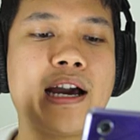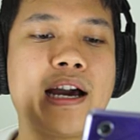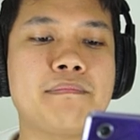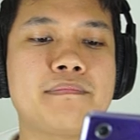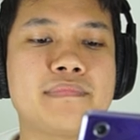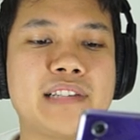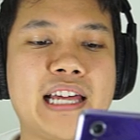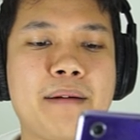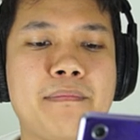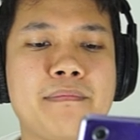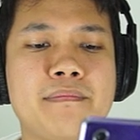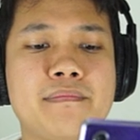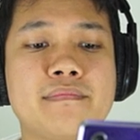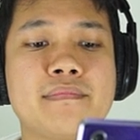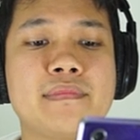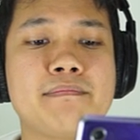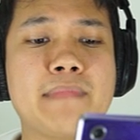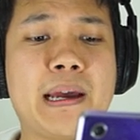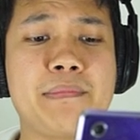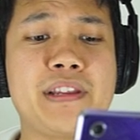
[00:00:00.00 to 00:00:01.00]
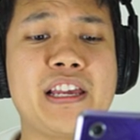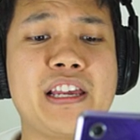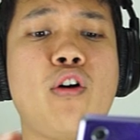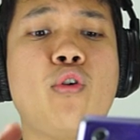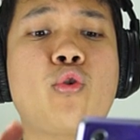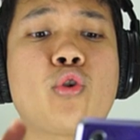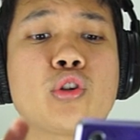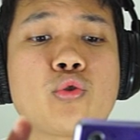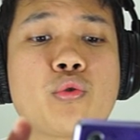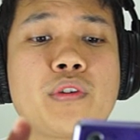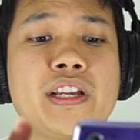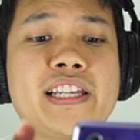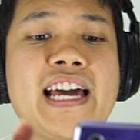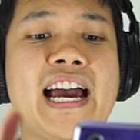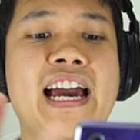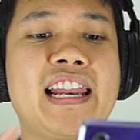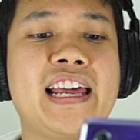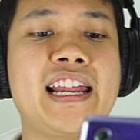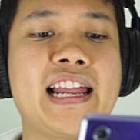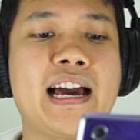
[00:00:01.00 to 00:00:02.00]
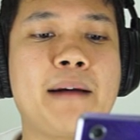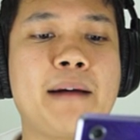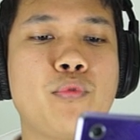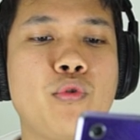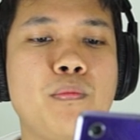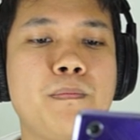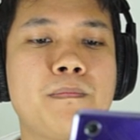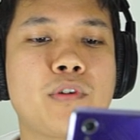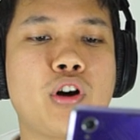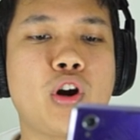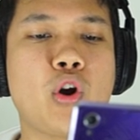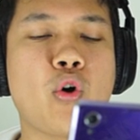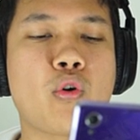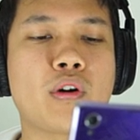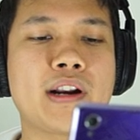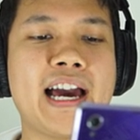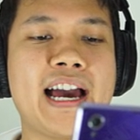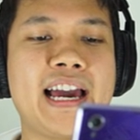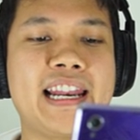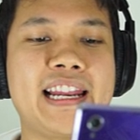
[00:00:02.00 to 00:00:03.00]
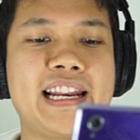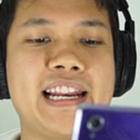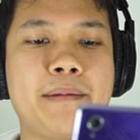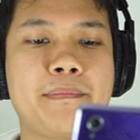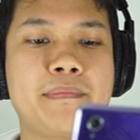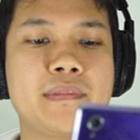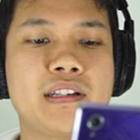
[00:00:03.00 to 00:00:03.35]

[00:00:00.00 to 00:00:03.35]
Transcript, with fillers: นะครับทำแบบนี้ก็กดตรงนี้ได้เลยนะครับปุ๊บก็ลงได้เลย